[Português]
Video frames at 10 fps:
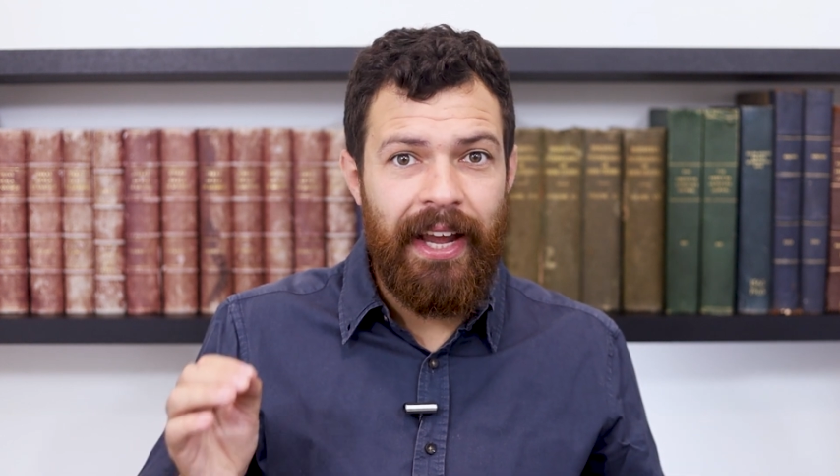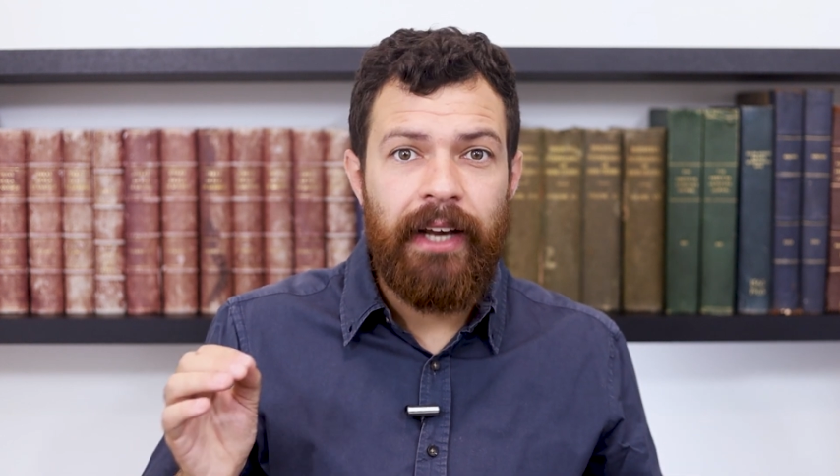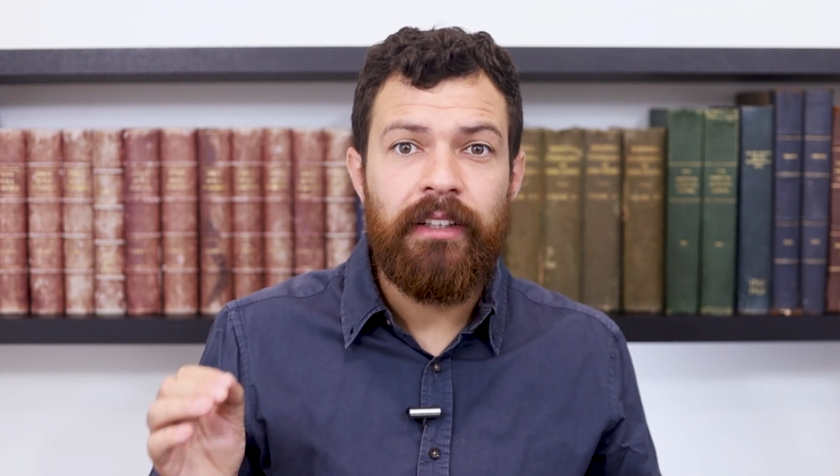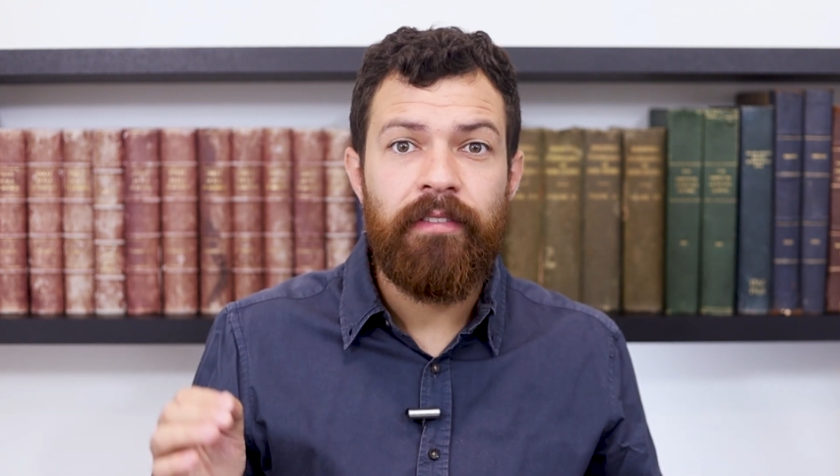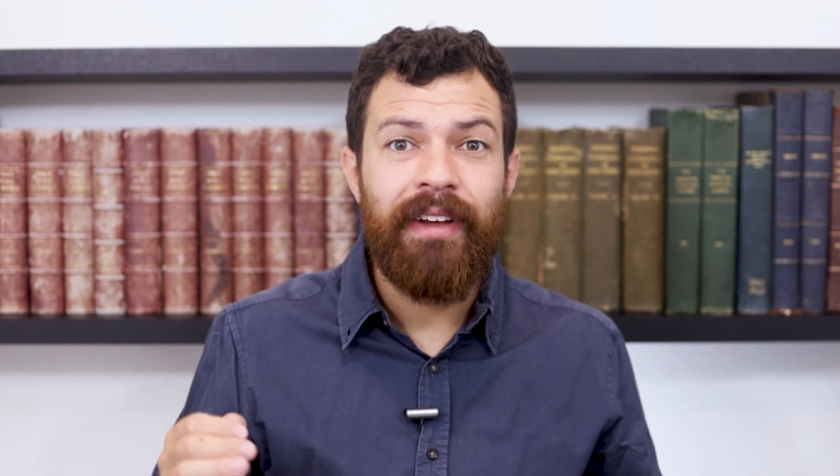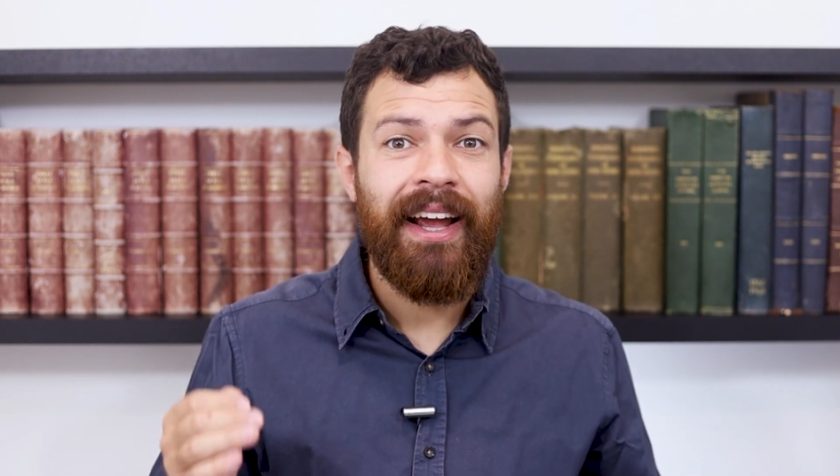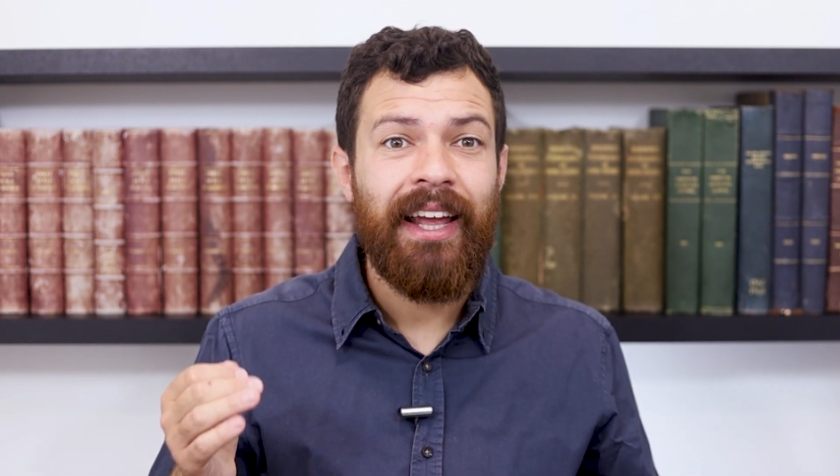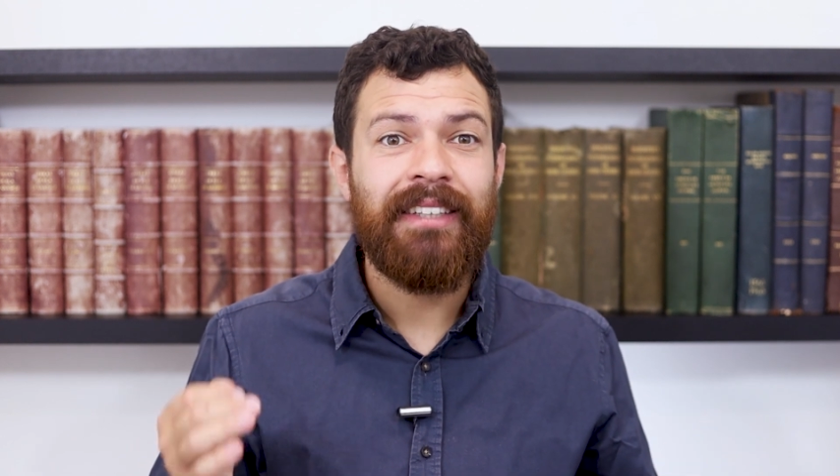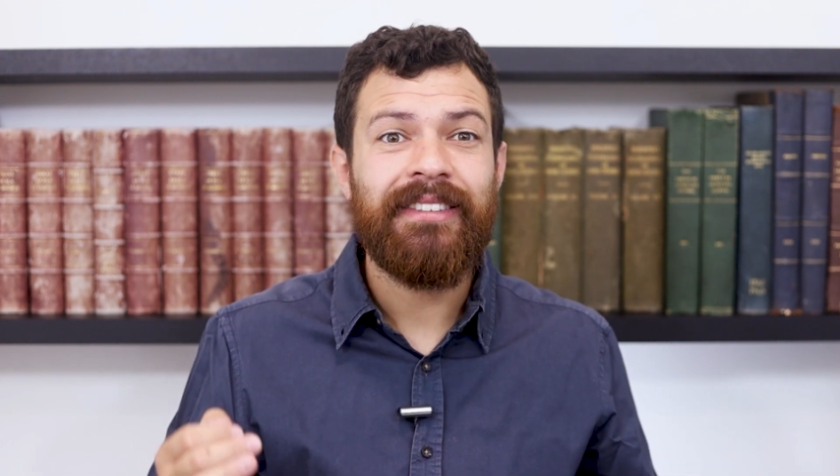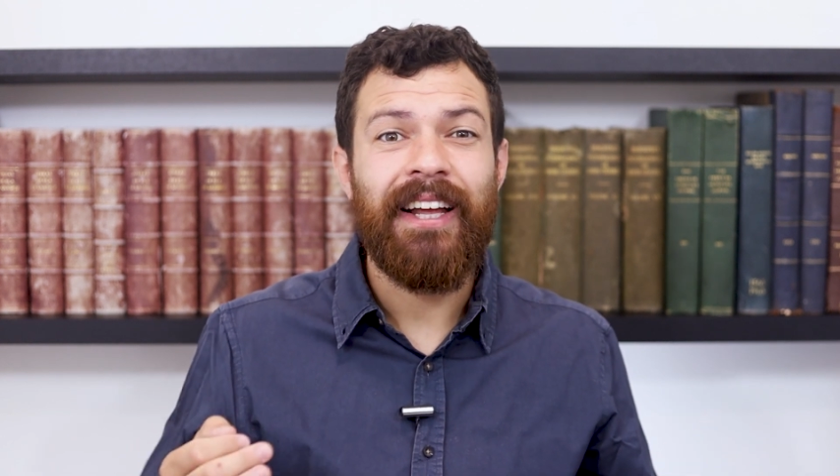ele deverá
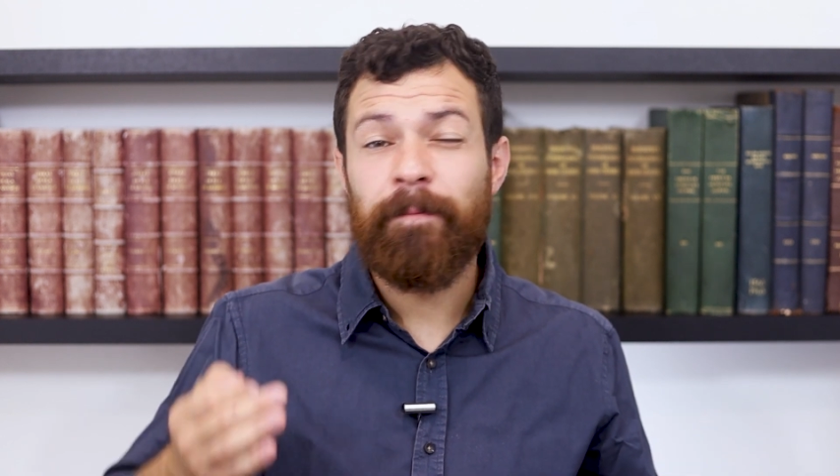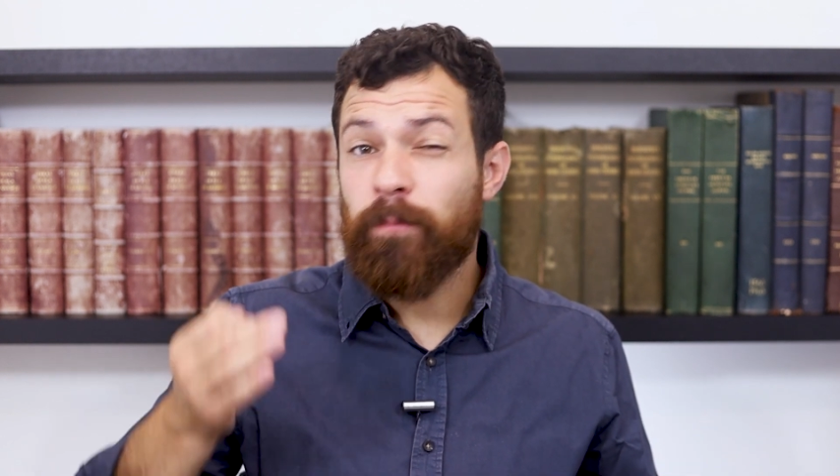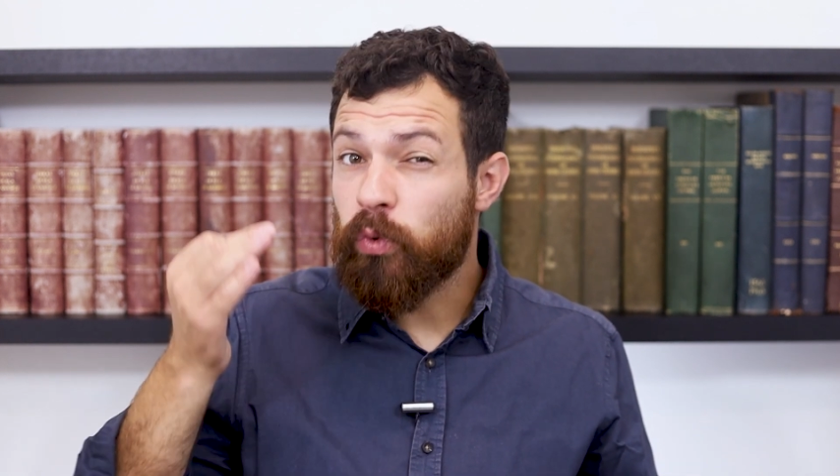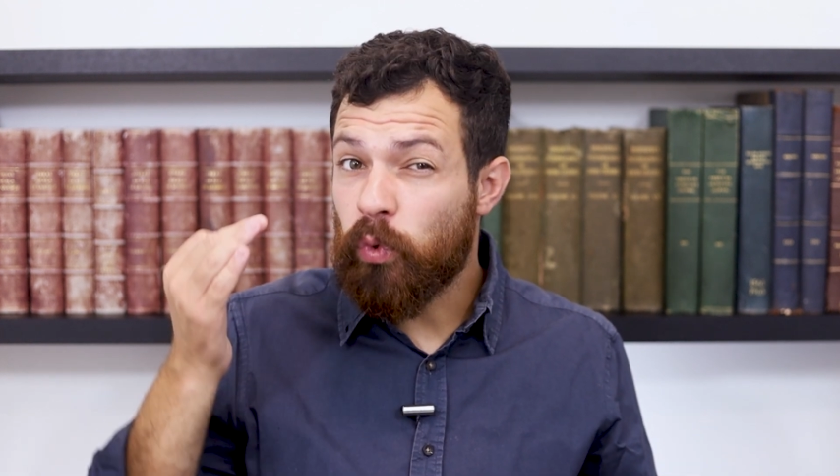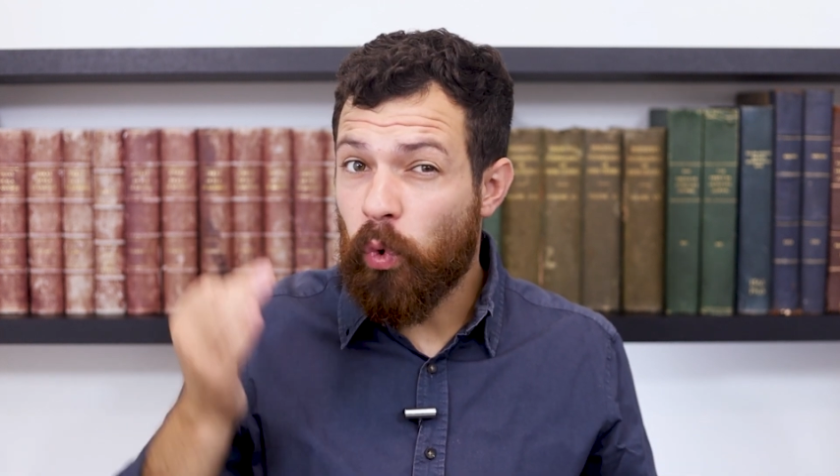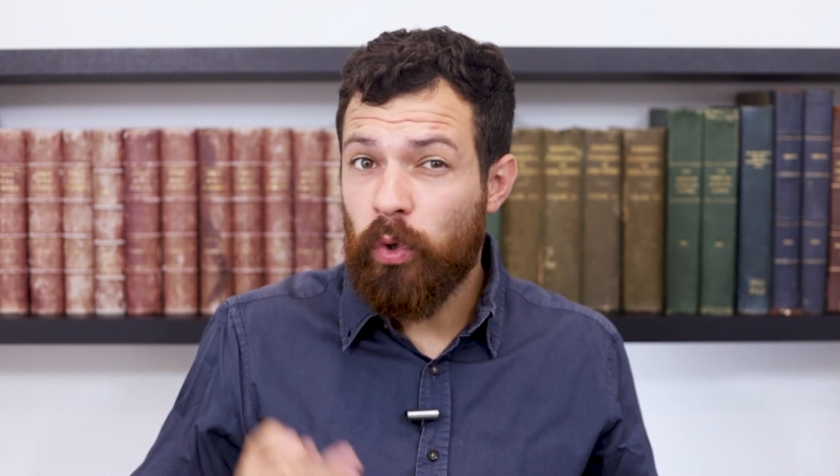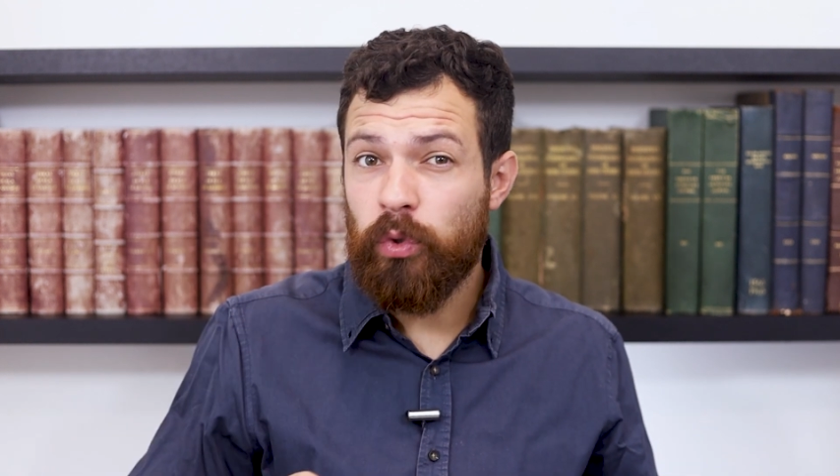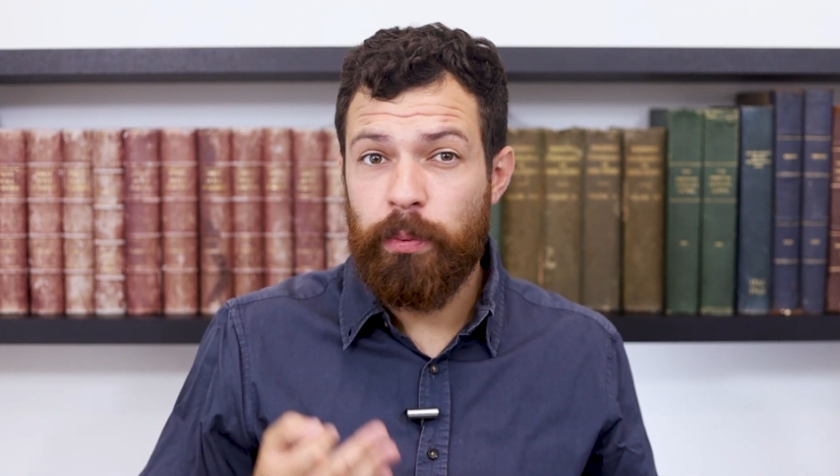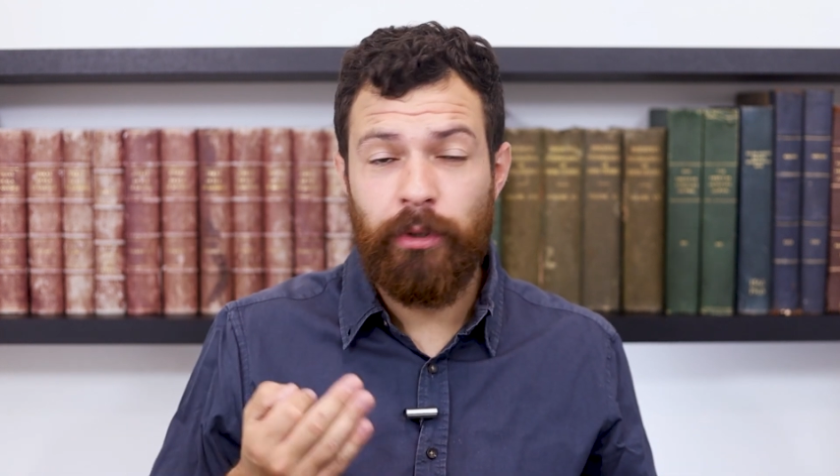realizar todo o